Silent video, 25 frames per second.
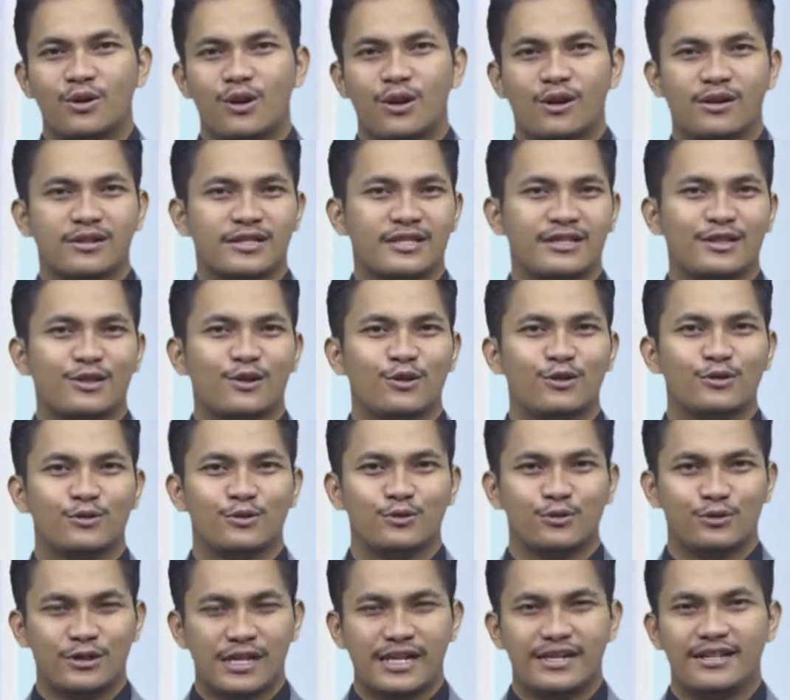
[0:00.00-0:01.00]

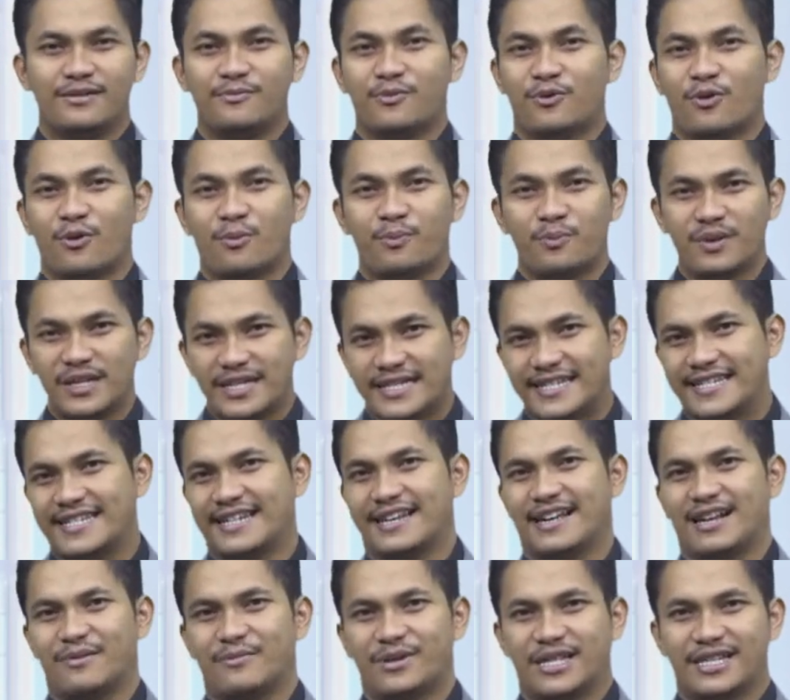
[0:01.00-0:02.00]
hortikultura di Provinsi
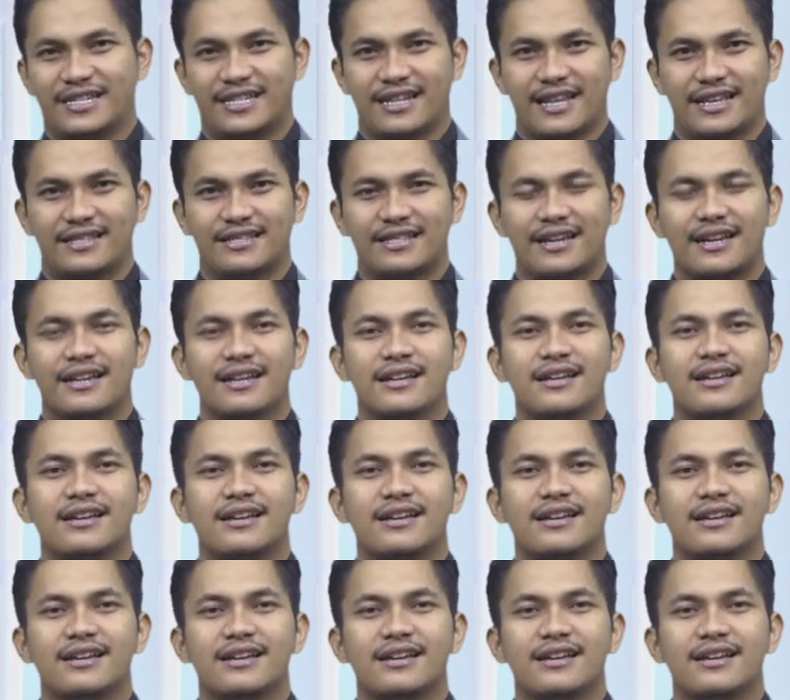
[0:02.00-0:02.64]
Kalimantan Selatan,